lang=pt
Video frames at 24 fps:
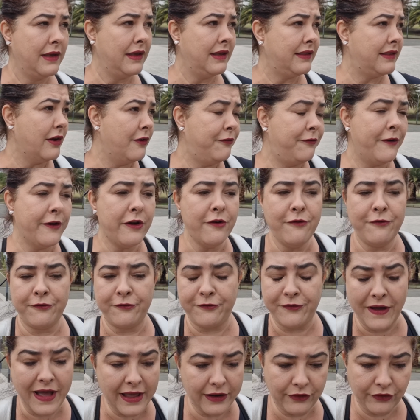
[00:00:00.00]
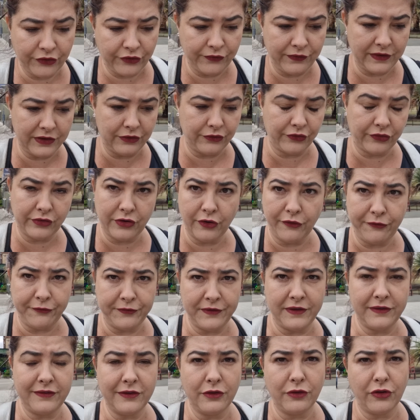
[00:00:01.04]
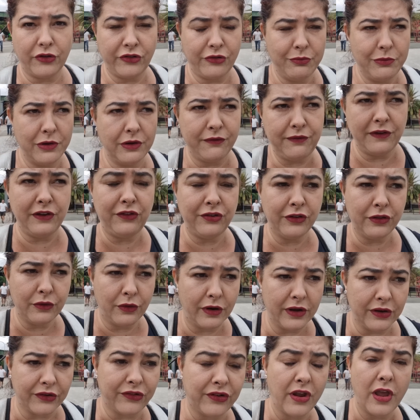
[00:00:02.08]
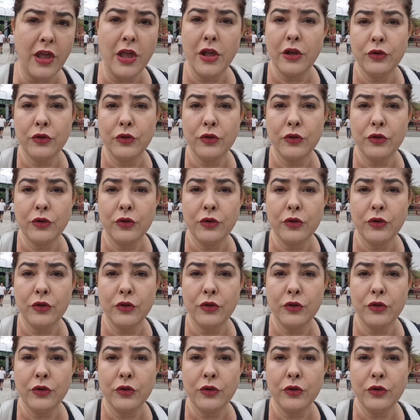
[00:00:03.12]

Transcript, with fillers: Então foram vários vídeos que eu fiz em 2022.